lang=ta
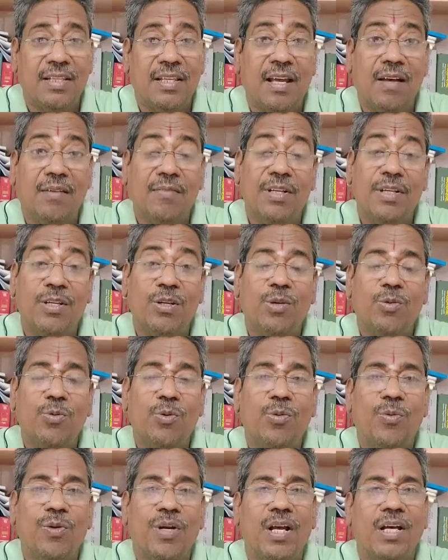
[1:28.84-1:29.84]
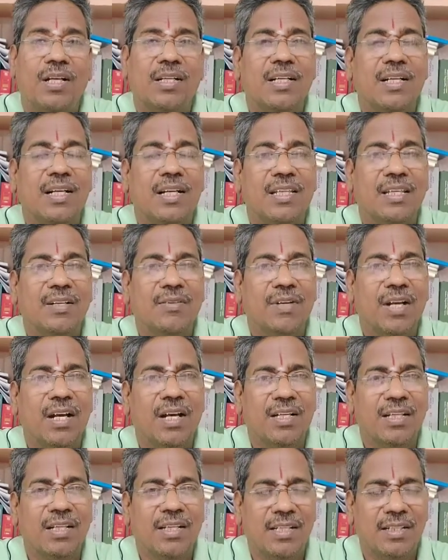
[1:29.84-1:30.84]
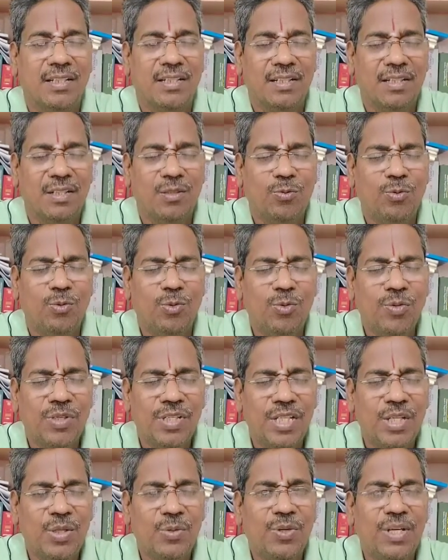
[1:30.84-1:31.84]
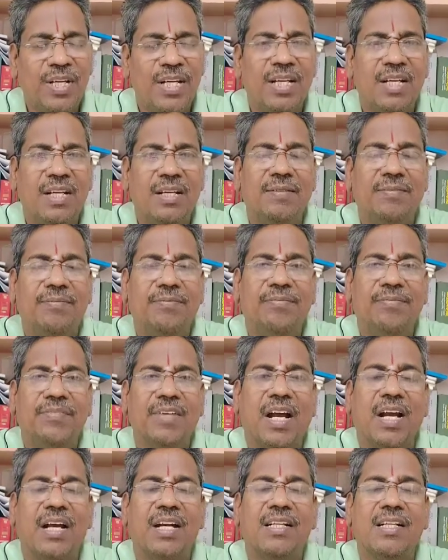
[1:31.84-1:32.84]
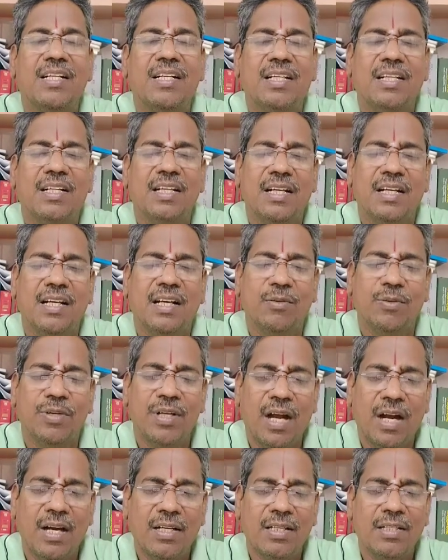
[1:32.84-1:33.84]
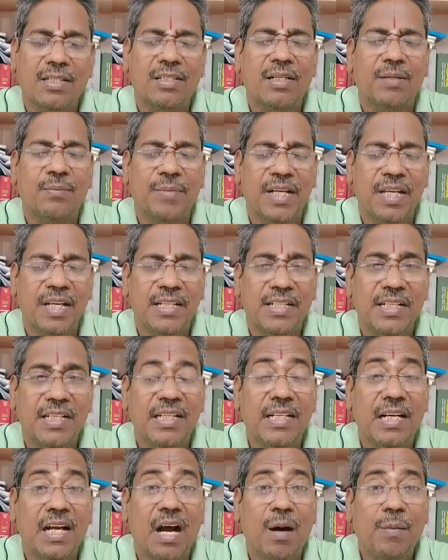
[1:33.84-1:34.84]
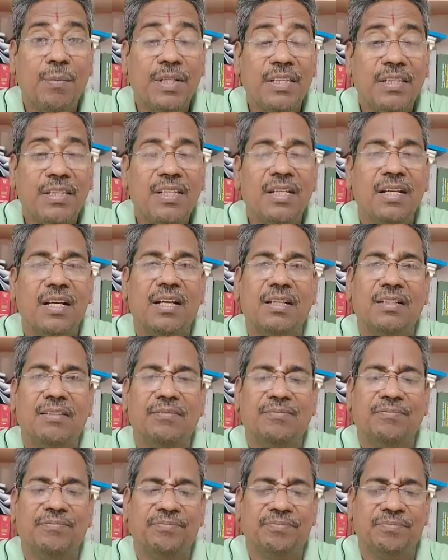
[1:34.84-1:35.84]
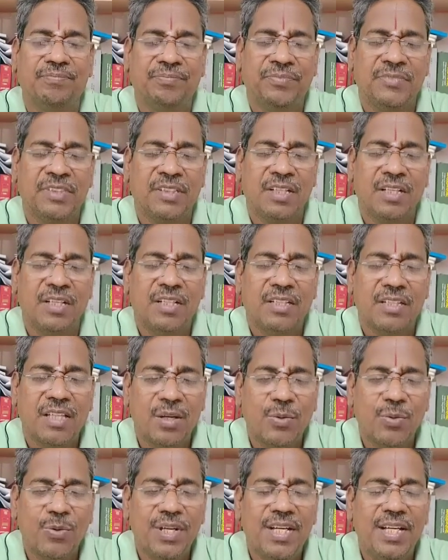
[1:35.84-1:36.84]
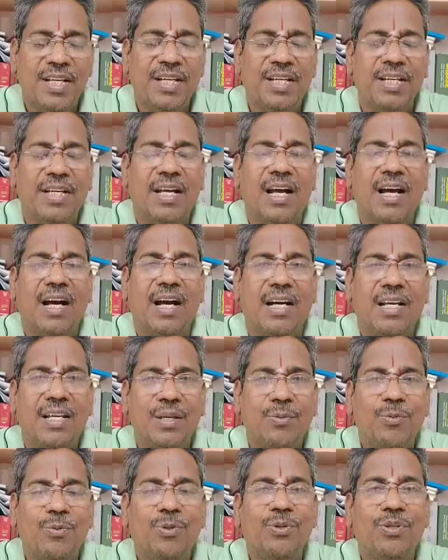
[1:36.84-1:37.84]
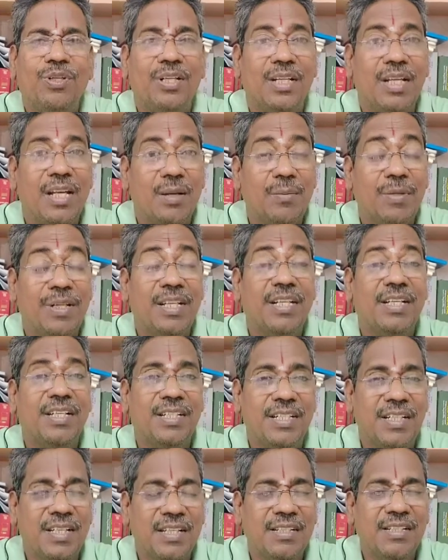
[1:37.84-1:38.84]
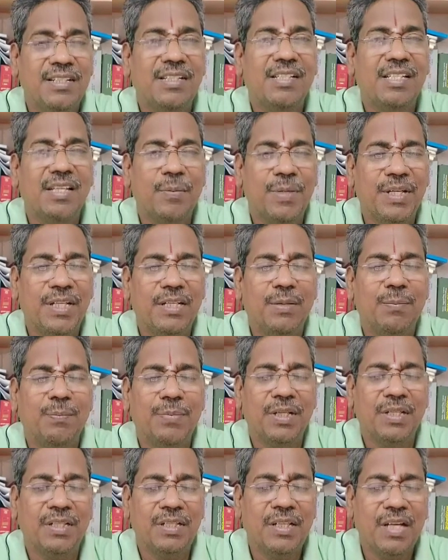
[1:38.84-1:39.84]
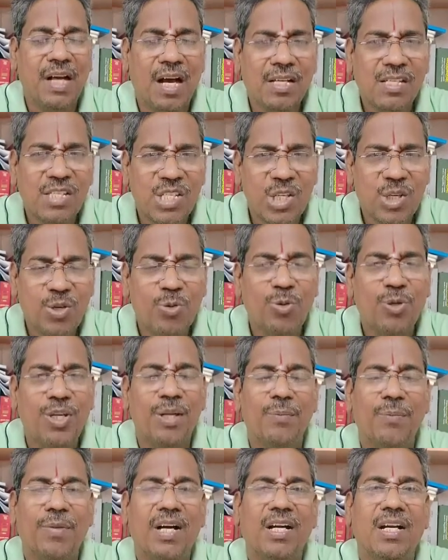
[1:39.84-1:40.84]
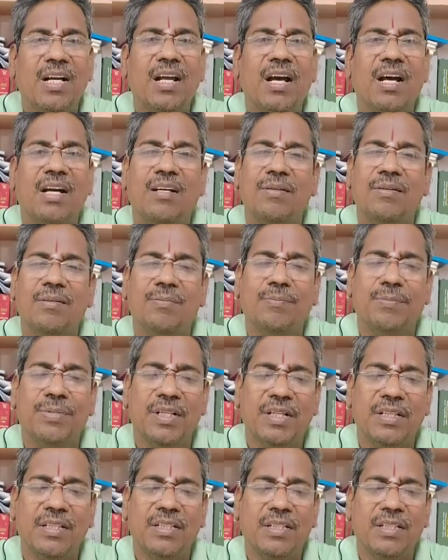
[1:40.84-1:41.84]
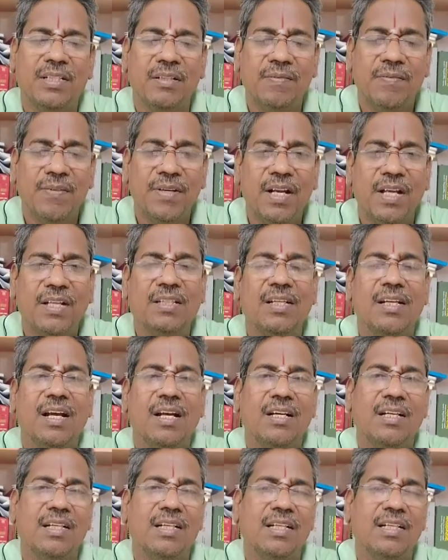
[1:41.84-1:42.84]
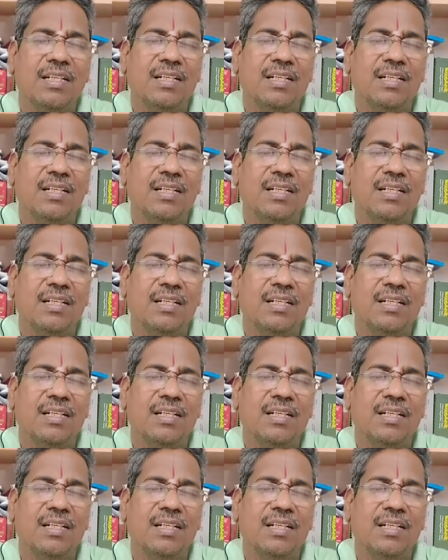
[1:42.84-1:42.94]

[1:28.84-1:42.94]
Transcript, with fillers: தேவர்களில் ஒருவனாக கந்தர்வனாக இருந்து ஊர்வசியினுடைய அழகில் அவருடைய ஆட்டத்தில் மயங்கி காமத்தினால் தன்னுடைய அறிவு நிலைமையை இழந்து சபிக்கப்பட்டு அசுரனுடைய மகனாக பிறந்து விராதனாக